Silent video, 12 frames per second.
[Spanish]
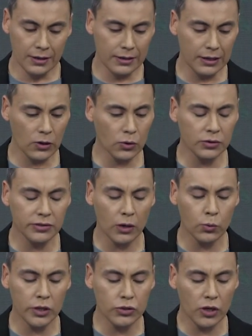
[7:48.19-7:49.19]
Quiero contar
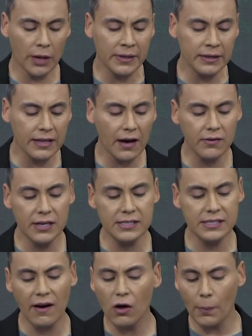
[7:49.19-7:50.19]
un hecho lamentable. El
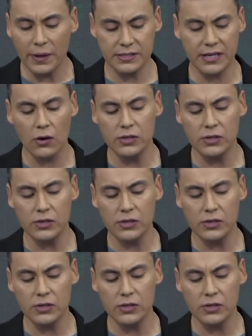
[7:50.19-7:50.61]
sábado pasado,